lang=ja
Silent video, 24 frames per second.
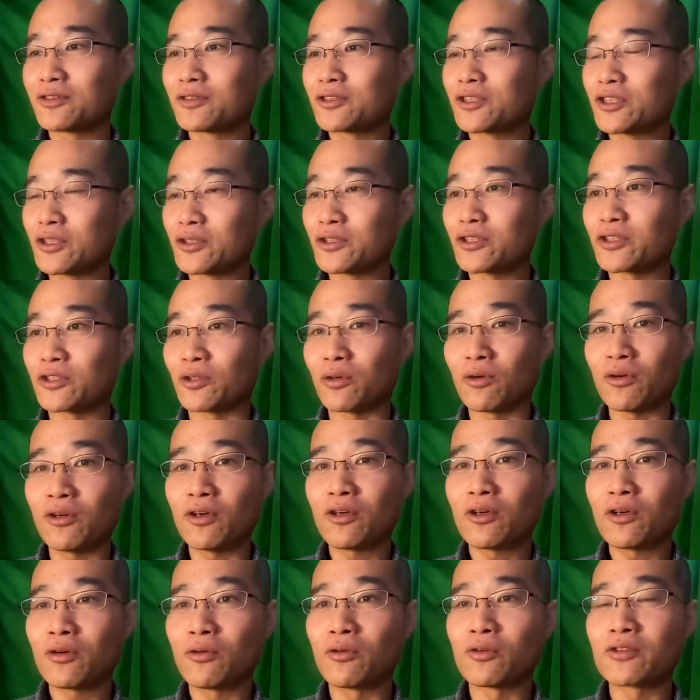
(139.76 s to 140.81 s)
住所、
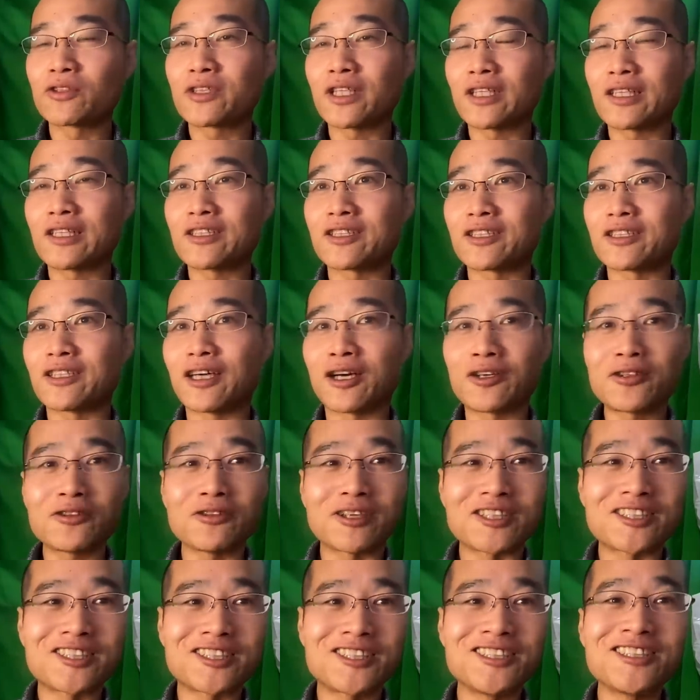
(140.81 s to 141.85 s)
本籍地、あるい
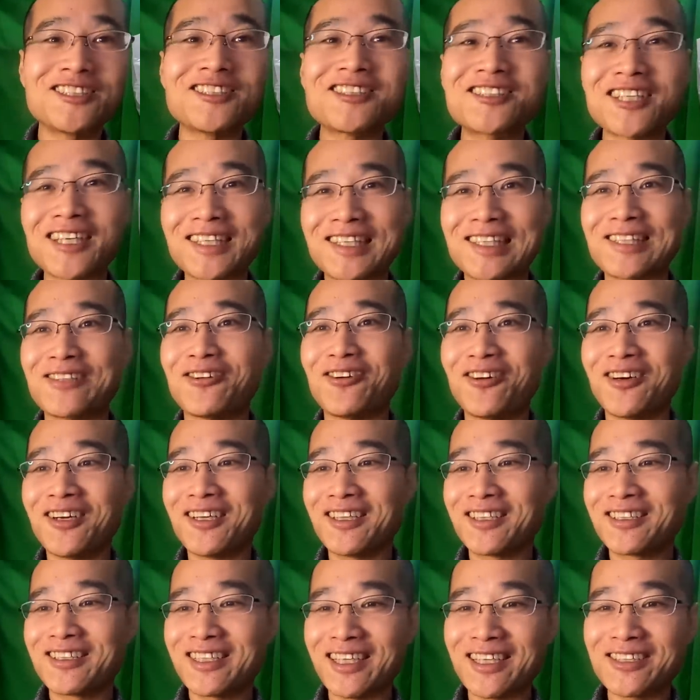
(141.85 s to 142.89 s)
は親戚の
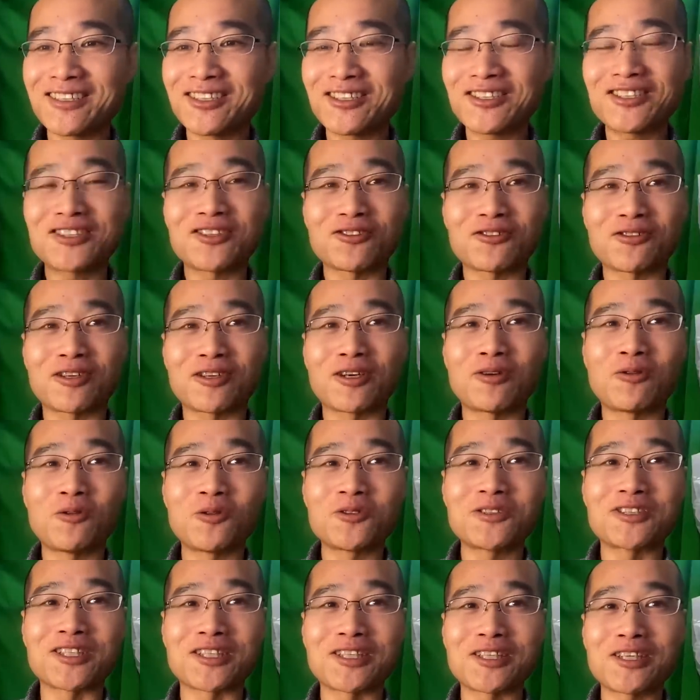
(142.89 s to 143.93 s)
ね、住所とか
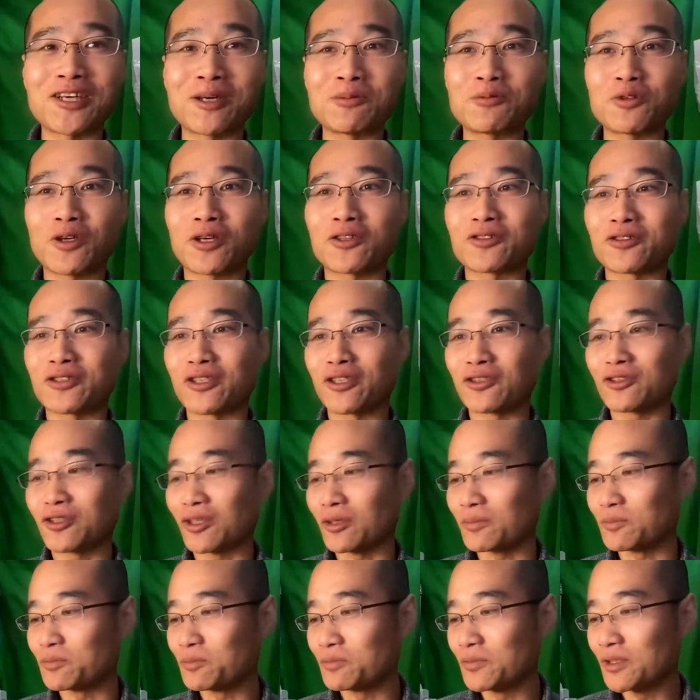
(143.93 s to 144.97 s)
本籍が部落にあった
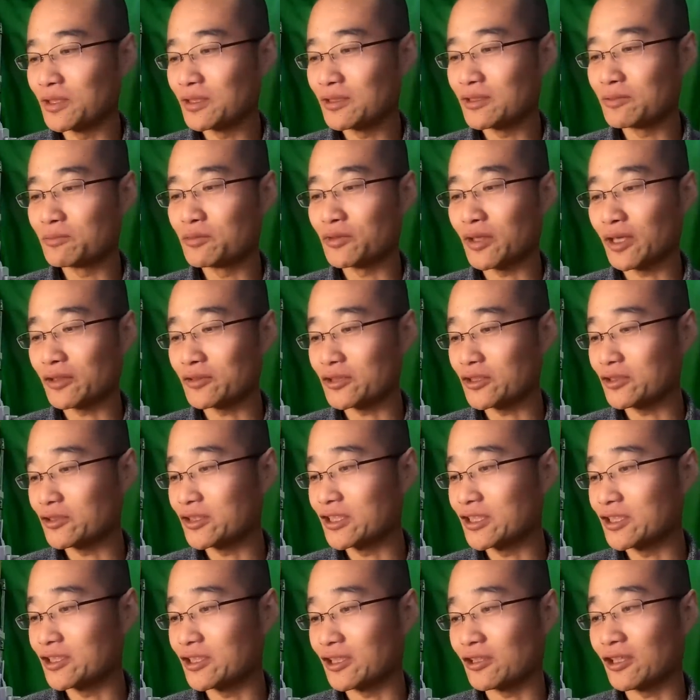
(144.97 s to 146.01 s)
ら、部落出
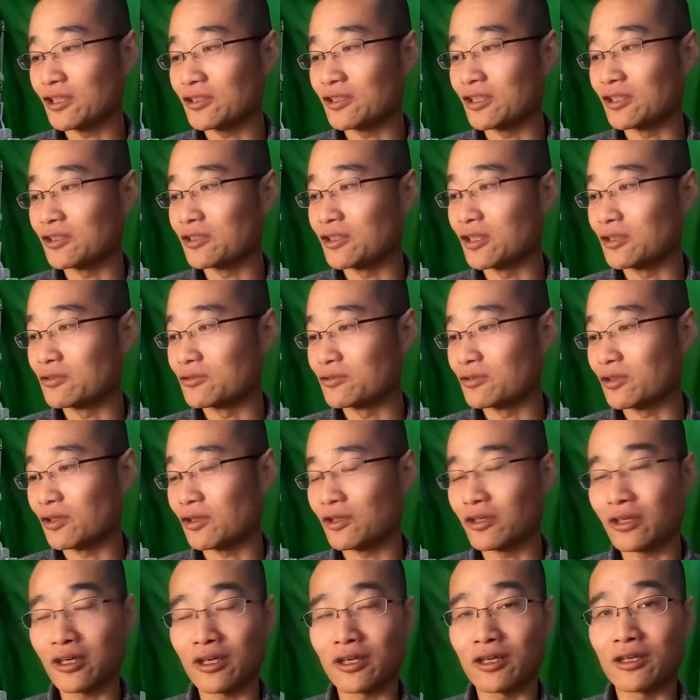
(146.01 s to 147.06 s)
身者だって言ってるんだ
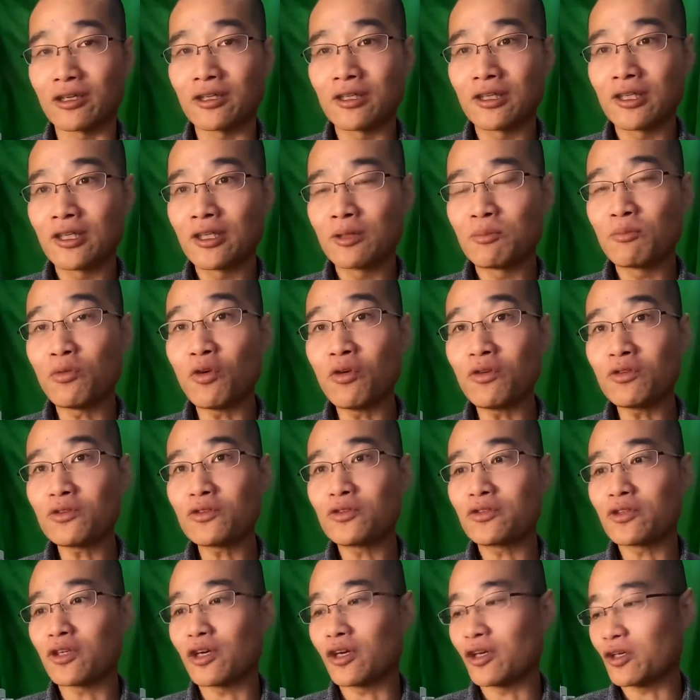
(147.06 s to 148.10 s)
から、文
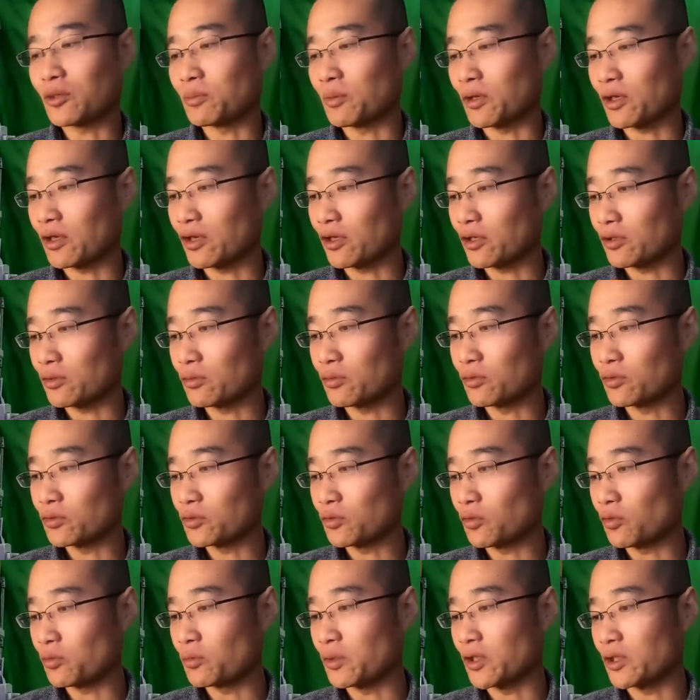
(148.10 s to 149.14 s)
句があれば解放
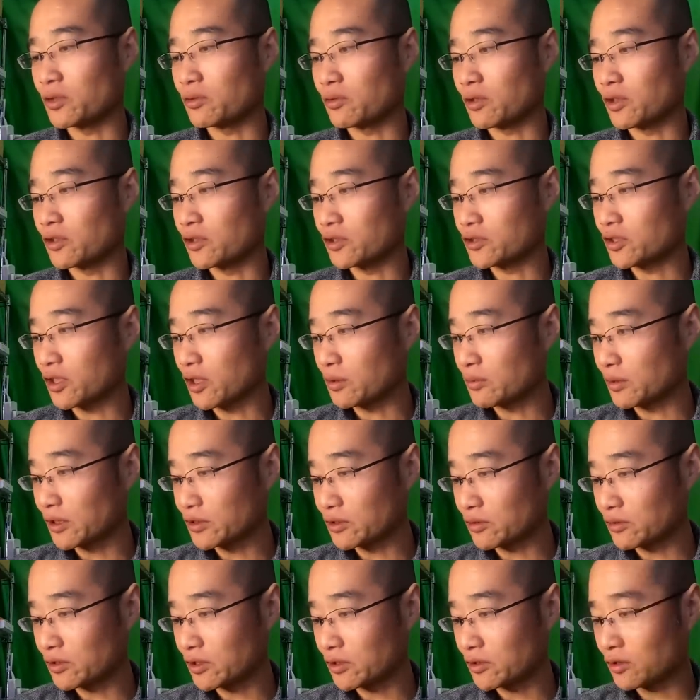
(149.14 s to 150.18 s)
同盟とかね、裁判
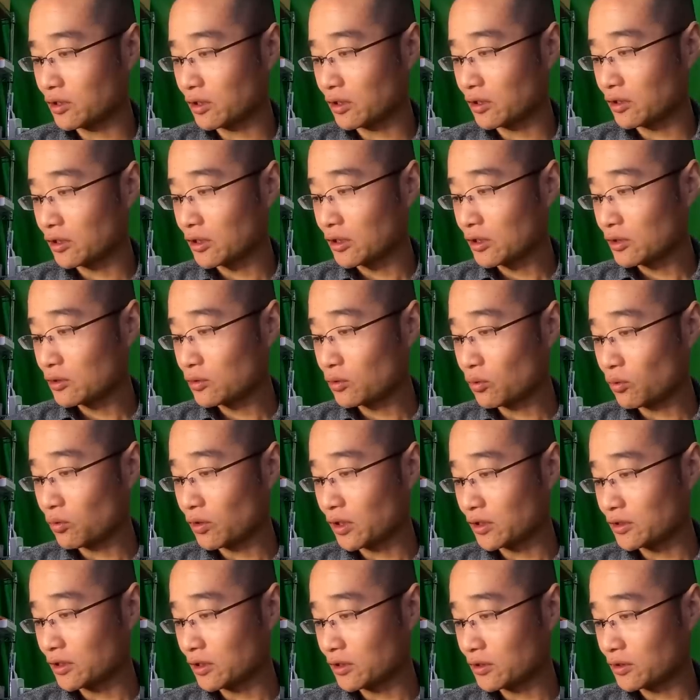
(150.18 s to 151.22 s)
所に行ったらどう
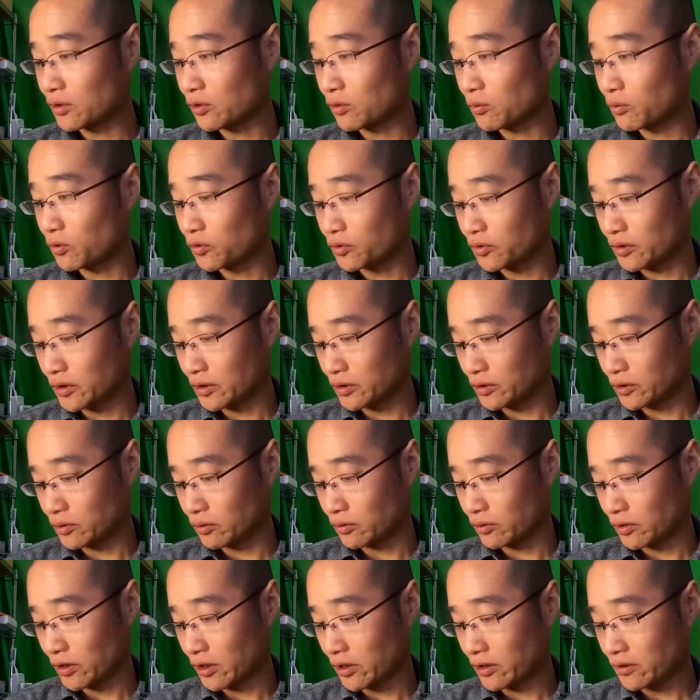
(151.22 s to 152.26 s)
かなと思うんです
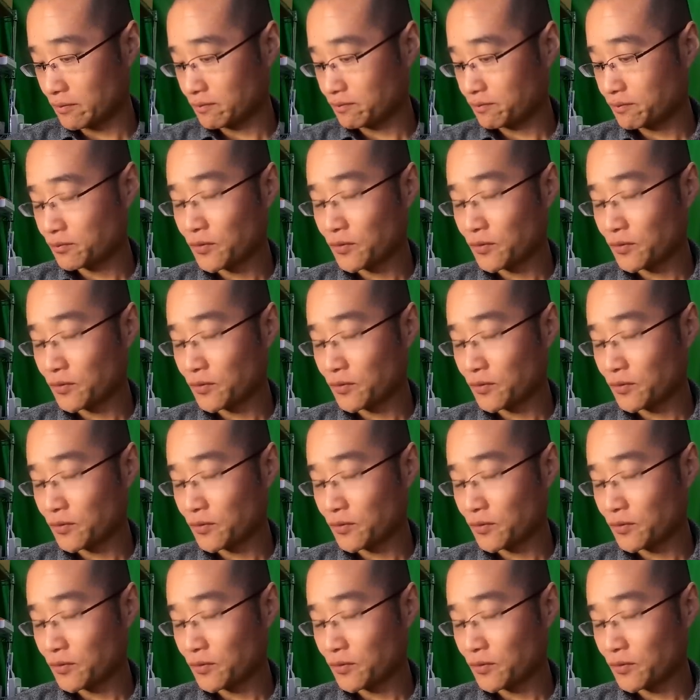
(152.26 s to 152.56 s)
よね。